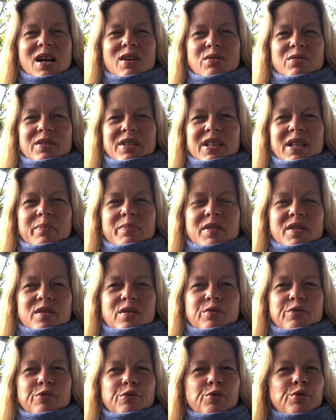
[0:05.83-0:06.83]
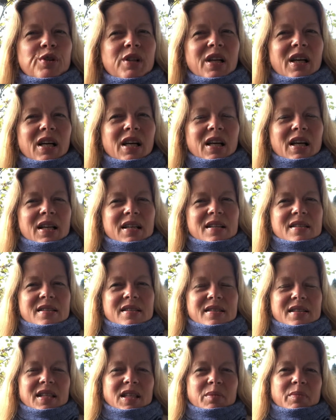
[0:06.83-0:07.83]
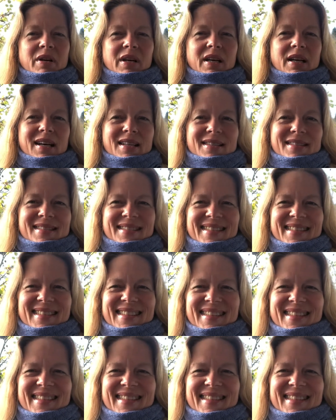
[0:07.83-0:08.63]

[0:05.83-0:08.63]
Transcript: und ich habe das Gefühl, dass sie sich immer kratzt.